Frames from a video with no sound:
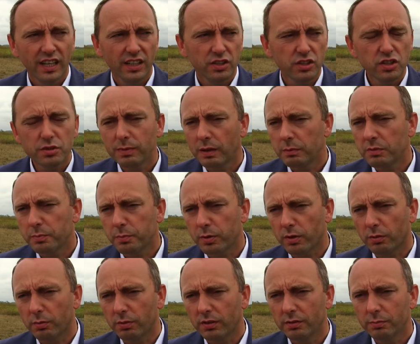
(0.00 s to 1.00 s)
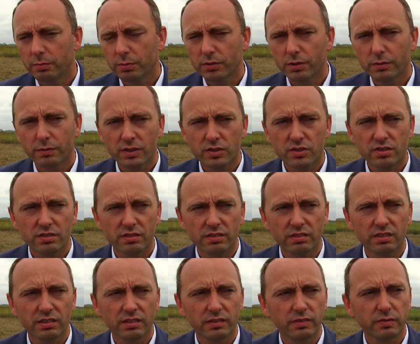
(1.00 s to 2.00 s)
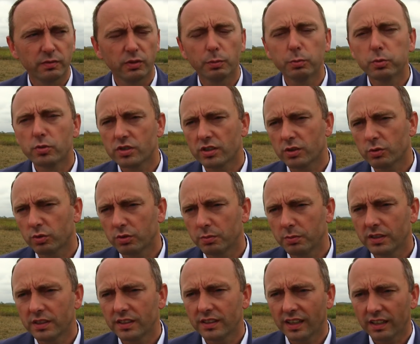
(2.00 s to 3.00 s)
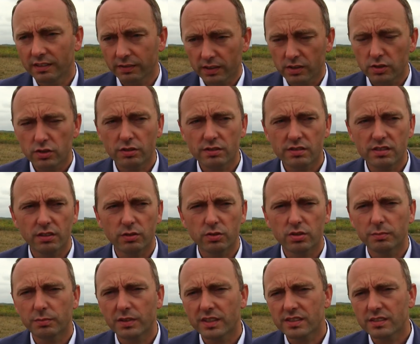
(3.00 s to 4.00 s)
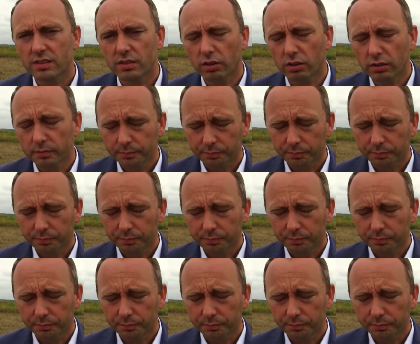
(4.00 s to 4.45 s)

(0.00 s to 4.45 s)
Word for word: Dziś mamy problem, ponieważ do budżetu gminy na 2018 rok